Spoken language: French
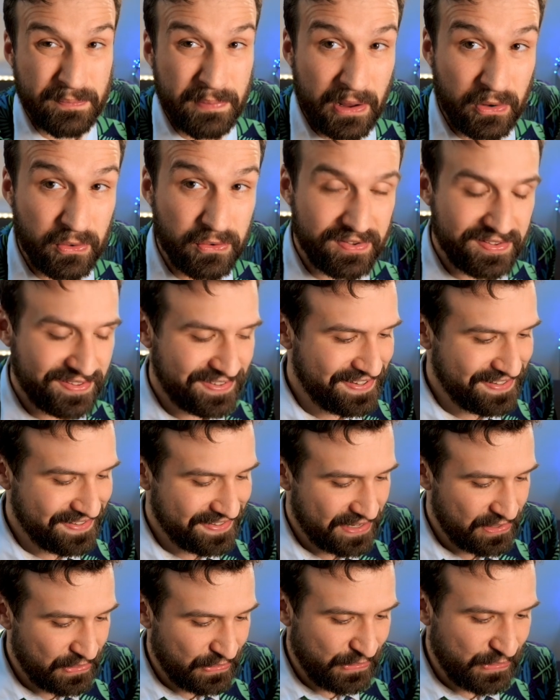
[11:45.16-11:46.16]
par le style
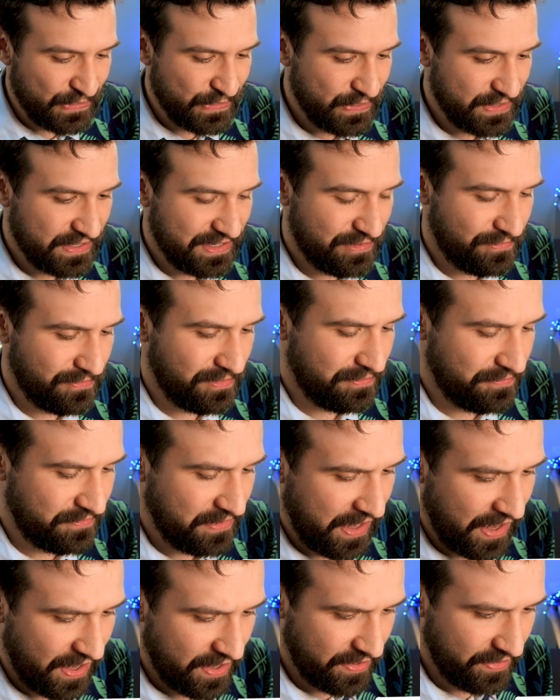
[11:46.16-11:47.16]
des logos et je vais
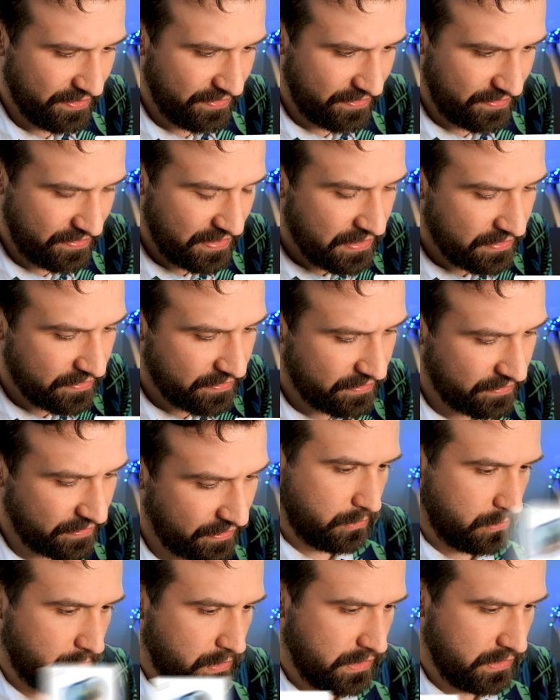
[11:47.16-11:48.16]
faire un 6,
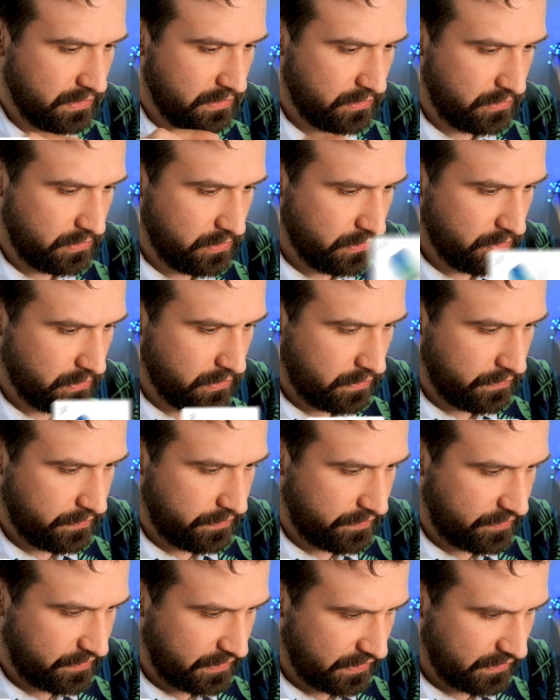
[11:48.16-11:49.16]
3, 2,
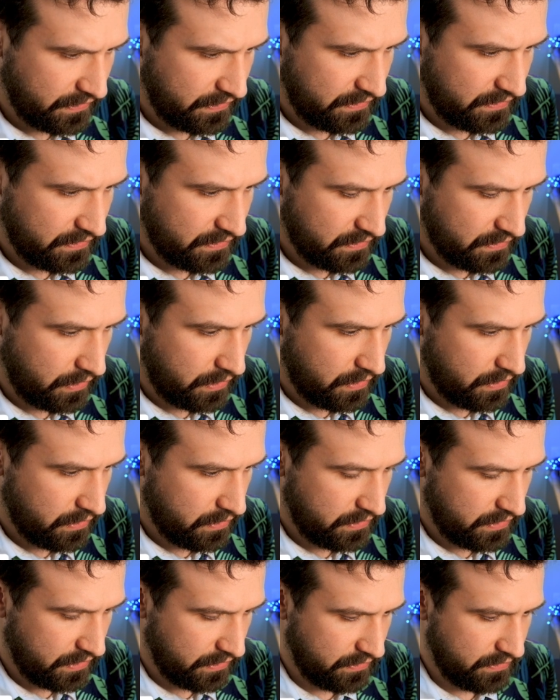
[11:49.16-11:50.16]
5, 1,
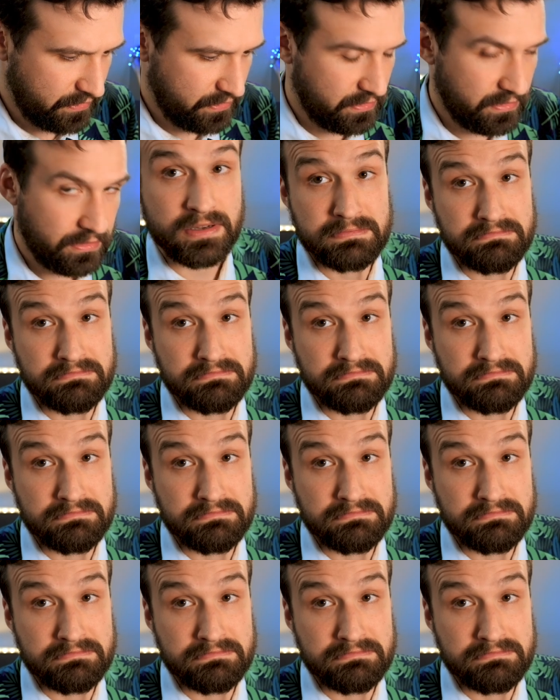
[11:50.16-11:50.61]
4.